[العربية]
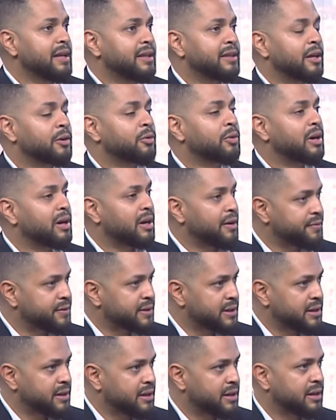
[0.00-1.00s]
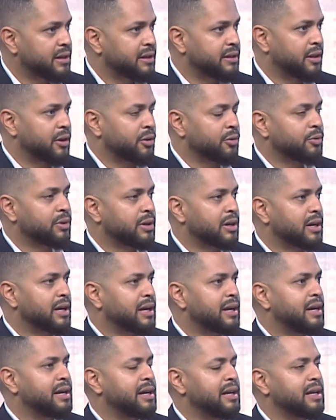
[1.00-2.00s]
ضروره نفسيه ضروره
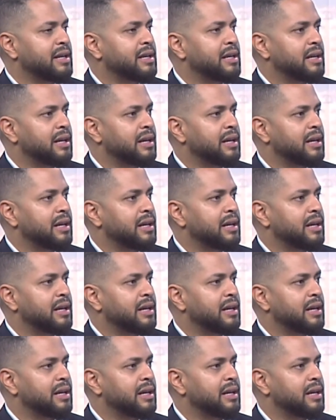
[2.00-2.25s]
خلينا نحكي